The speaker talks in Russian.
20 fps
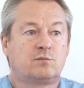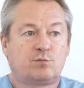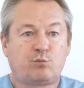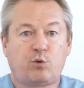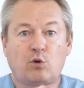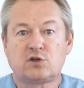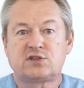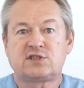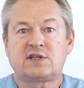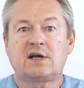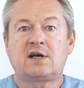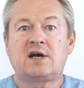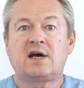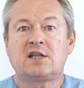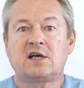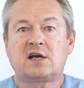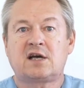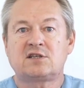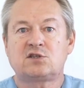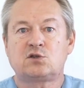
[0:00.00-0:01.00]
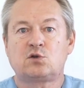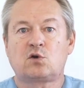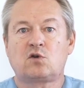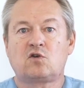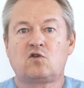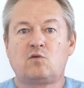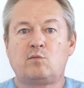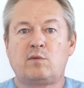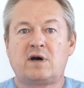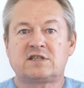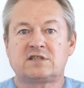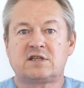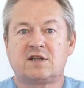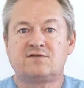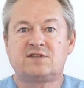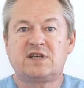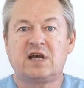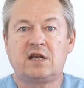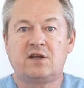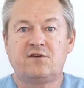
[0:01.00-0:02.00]
полстакана касторового масла
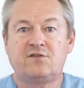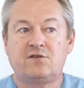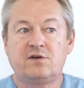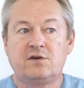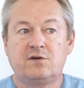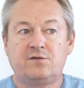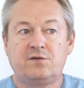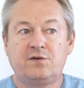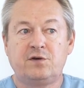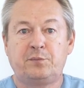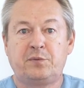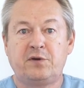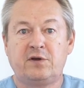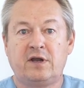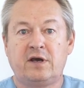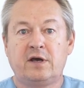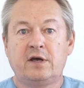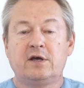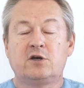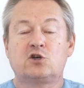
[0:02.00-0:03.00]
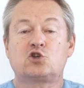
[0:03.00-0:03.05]
взяли, выпили,